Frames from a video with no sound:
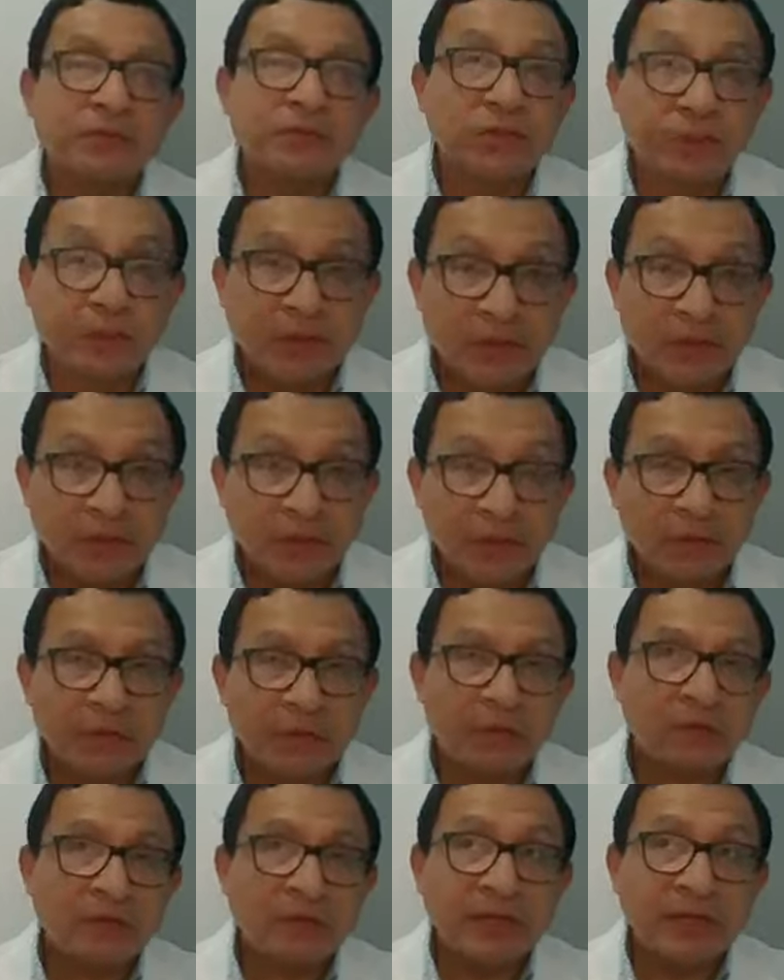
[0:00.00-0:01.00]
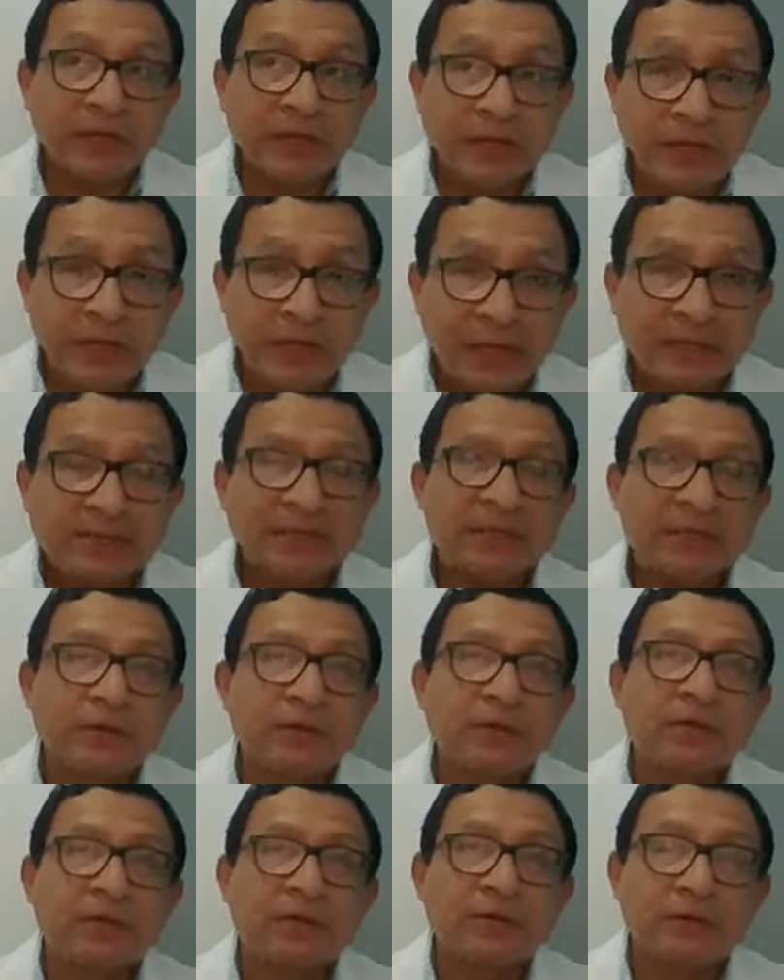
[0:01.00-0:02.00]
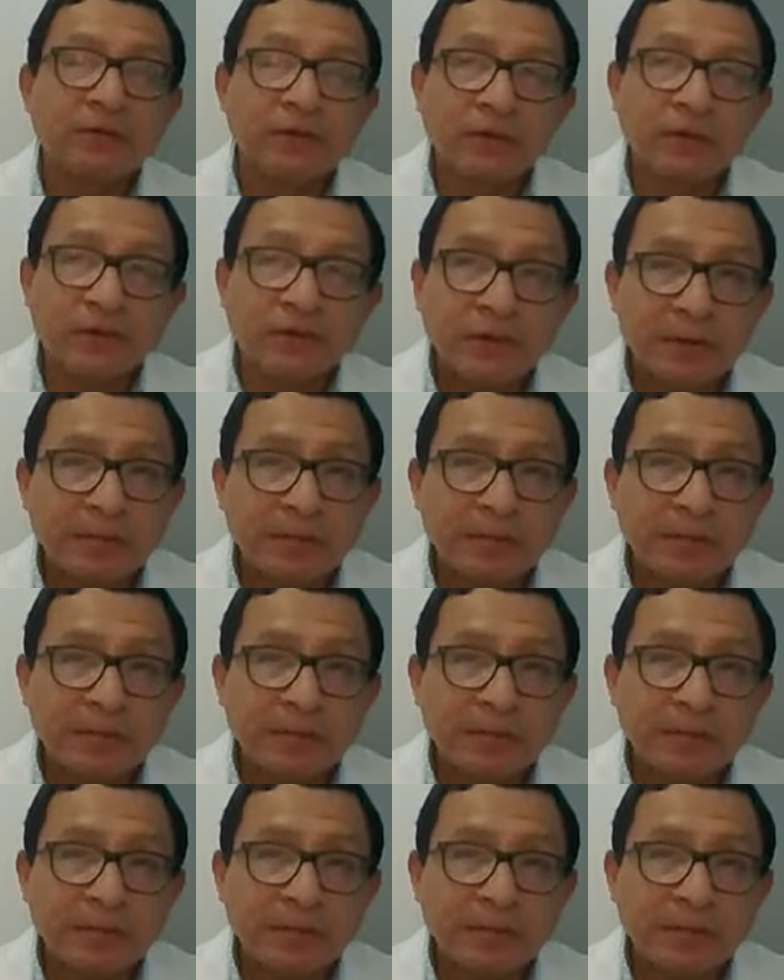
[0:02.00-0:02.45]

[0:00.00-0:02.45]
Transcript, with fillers: un sintomático como, un analgésico,